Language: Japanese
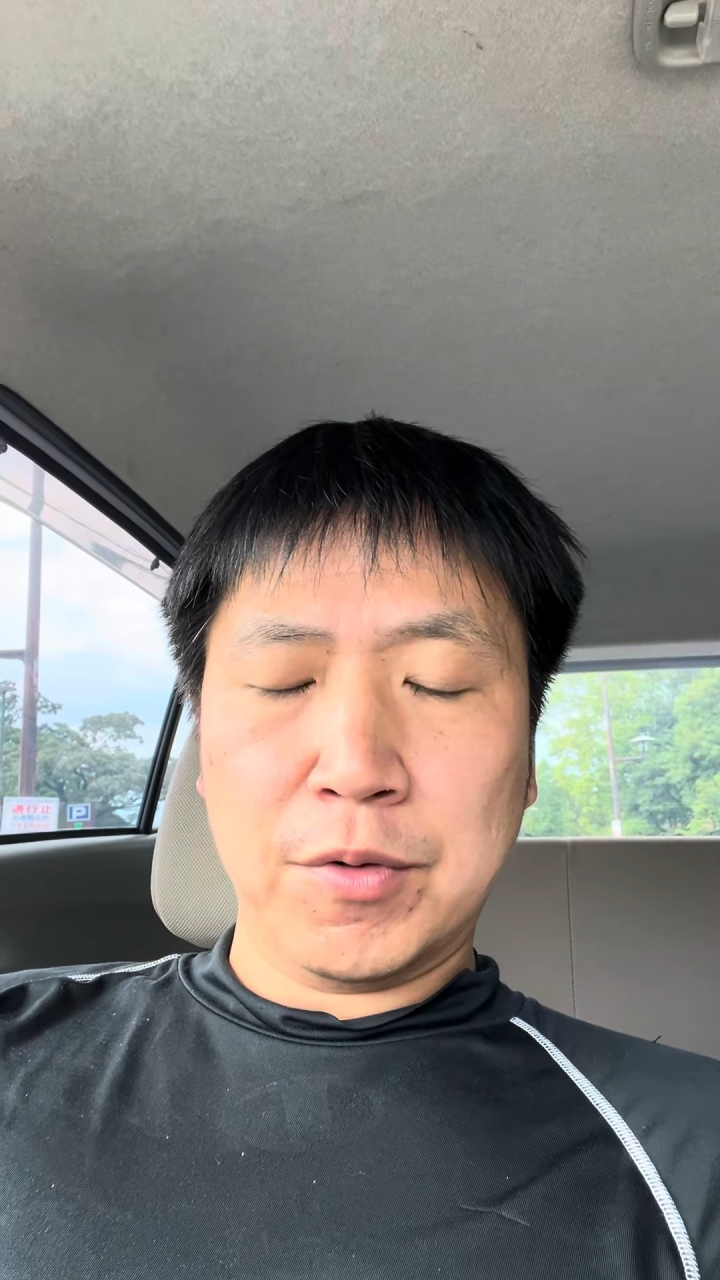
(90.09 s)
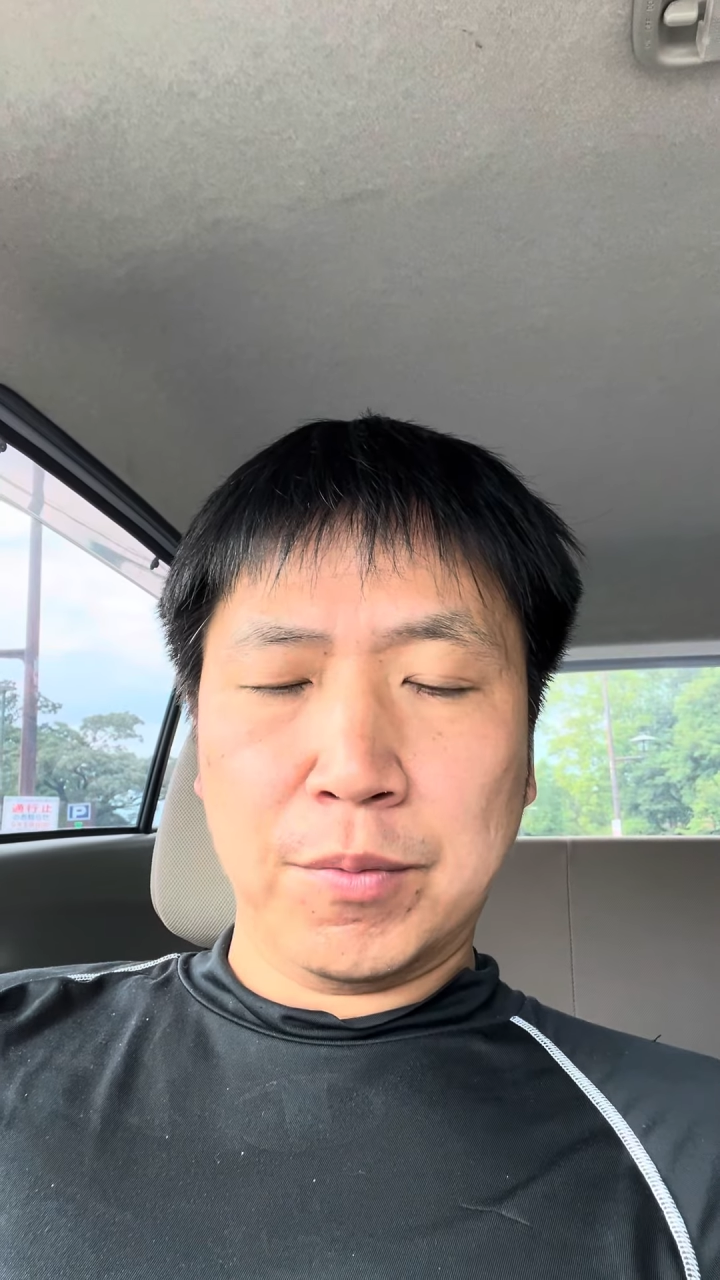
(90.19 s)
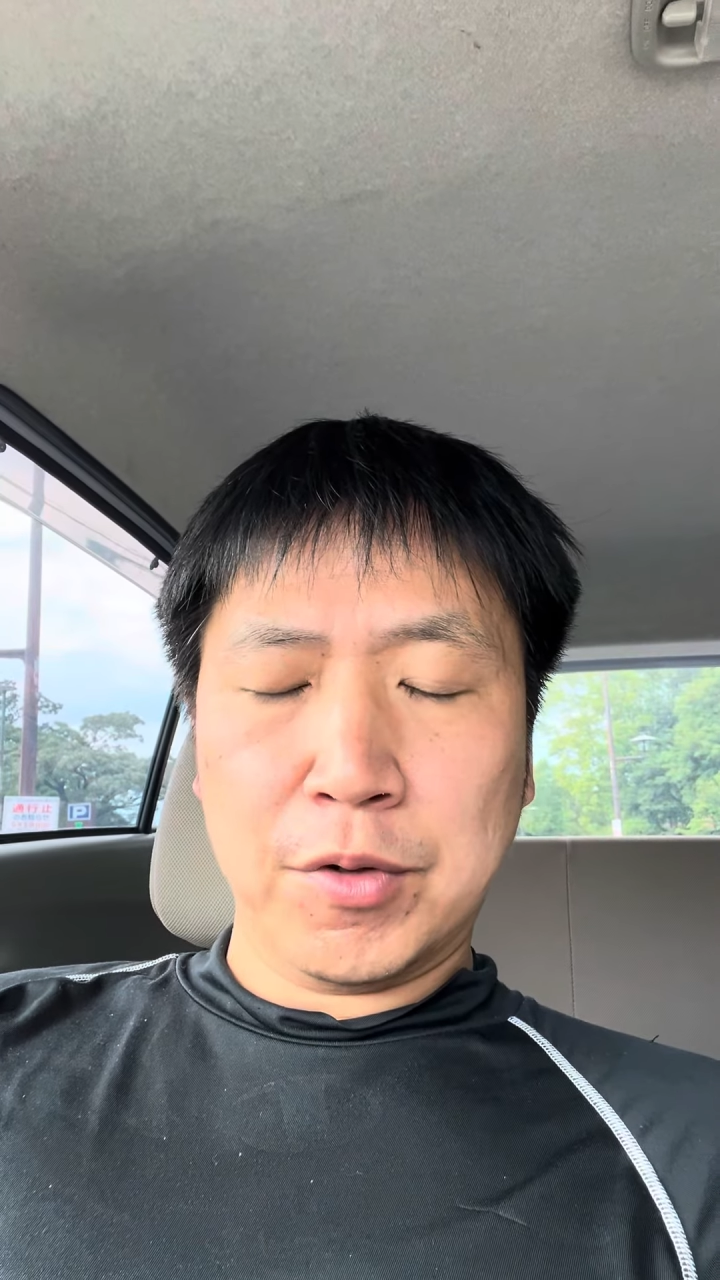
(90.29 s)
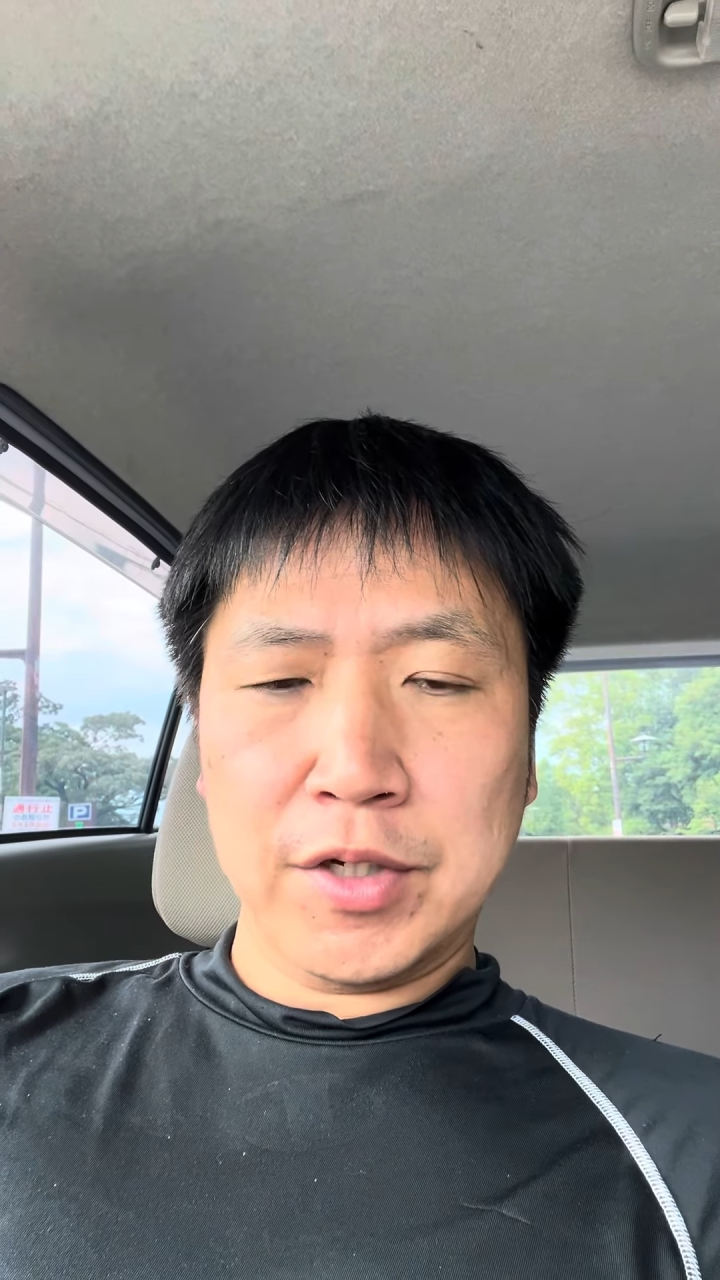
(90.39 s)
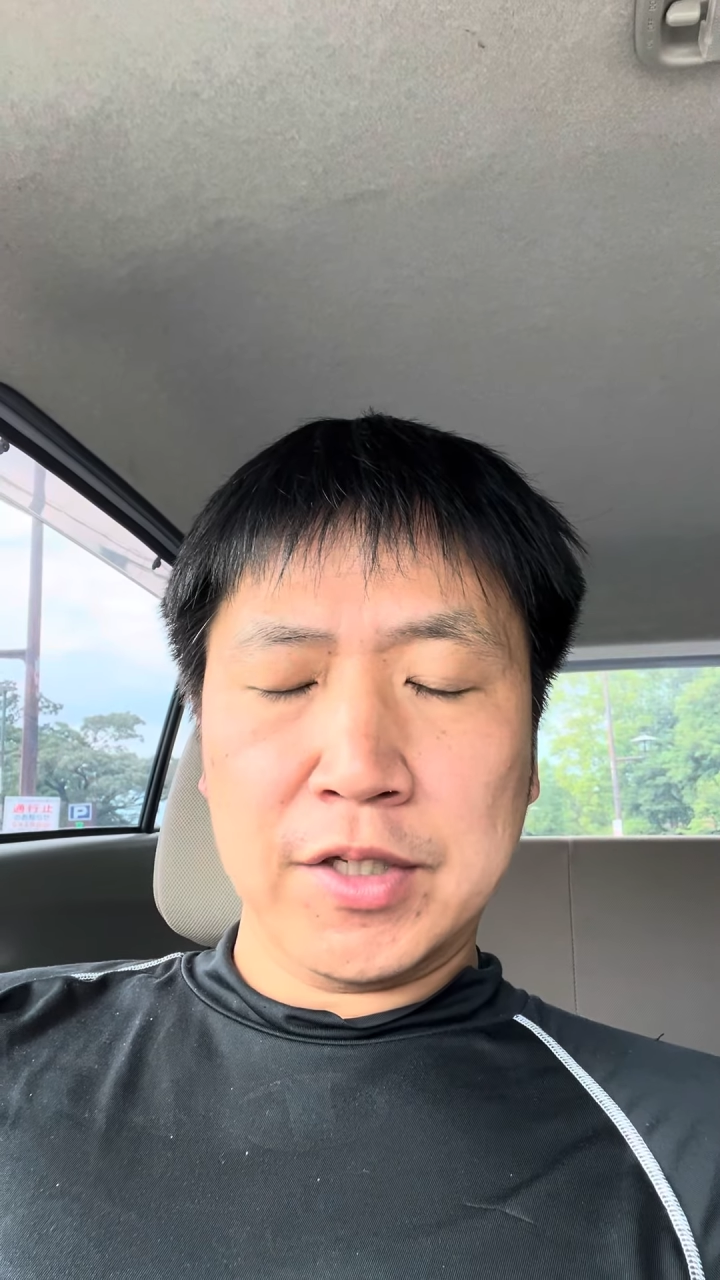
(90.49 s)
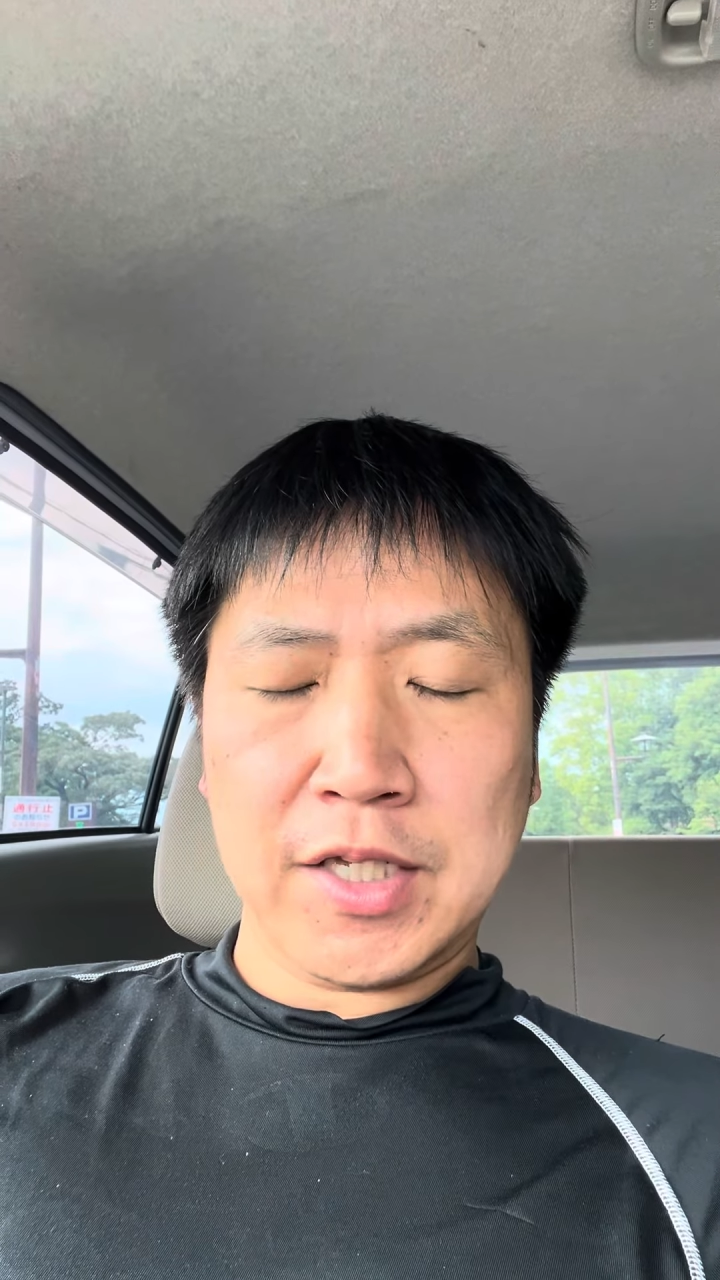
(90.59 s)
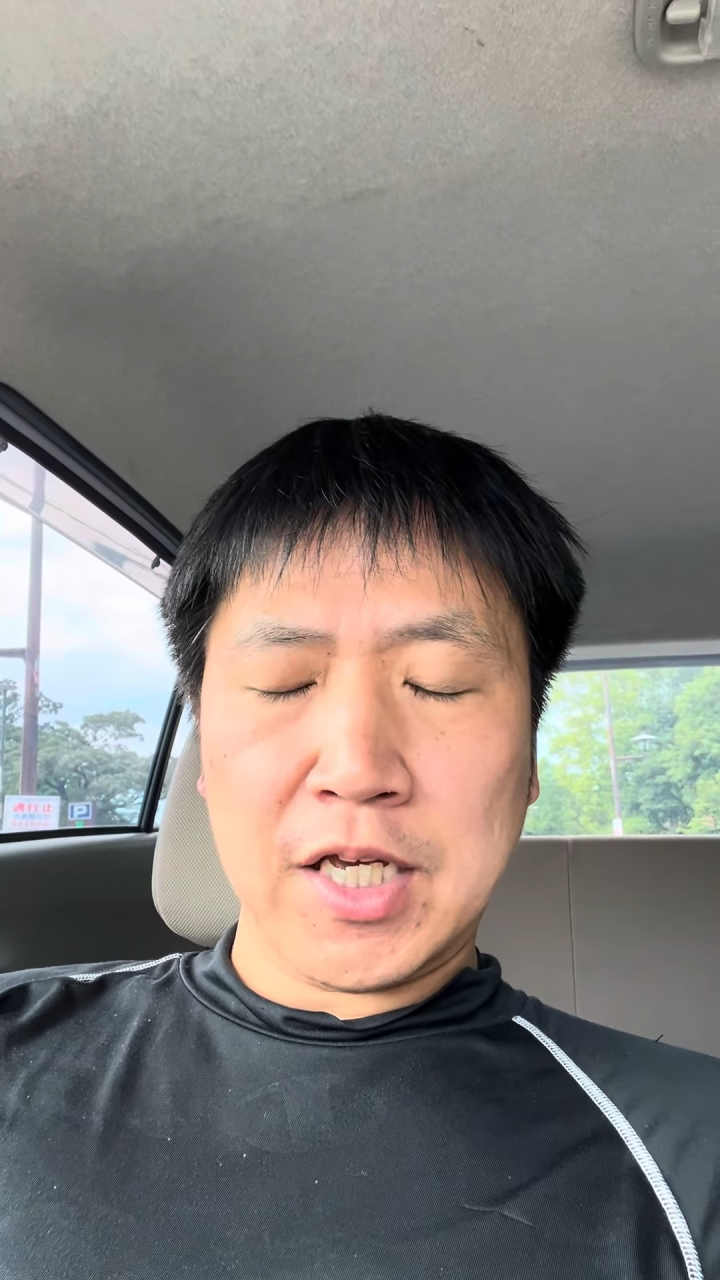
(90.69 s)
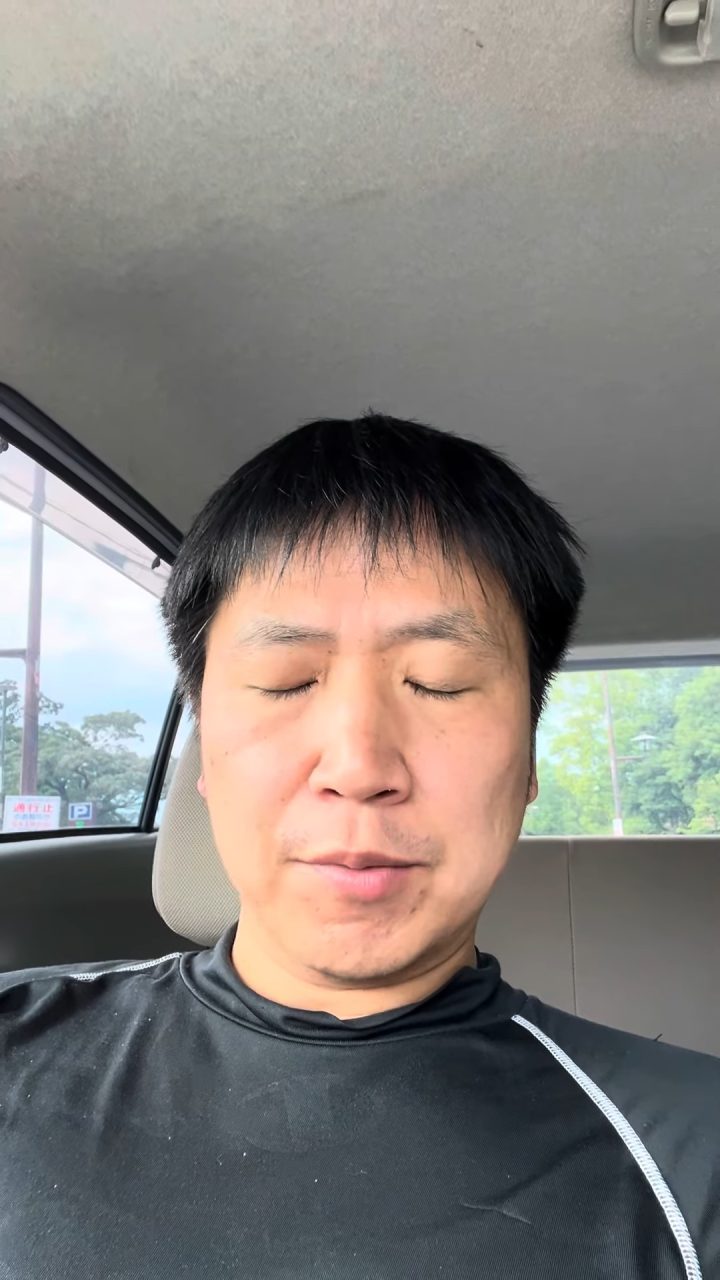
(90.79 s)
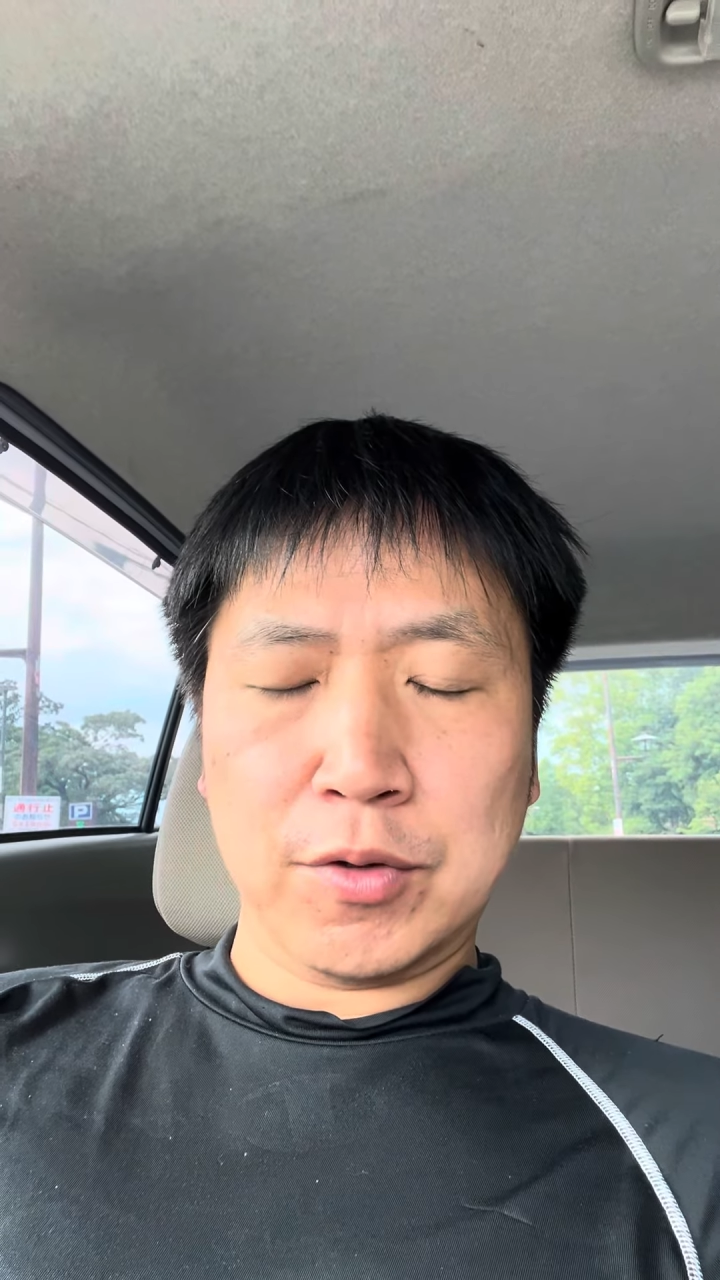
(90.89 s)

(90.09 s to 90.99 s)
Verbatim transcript: 思い悩